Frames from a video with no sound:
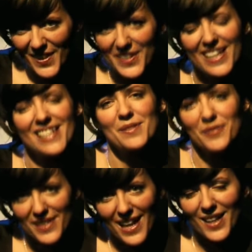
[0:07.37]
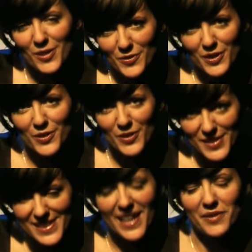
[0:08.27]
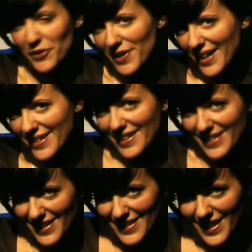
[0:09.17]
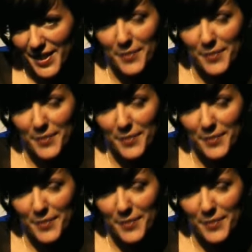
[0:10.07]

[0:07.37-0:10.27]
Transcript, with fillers: Auch der ist im Finale und wir gucken uns seinen Finaltext jetzt an.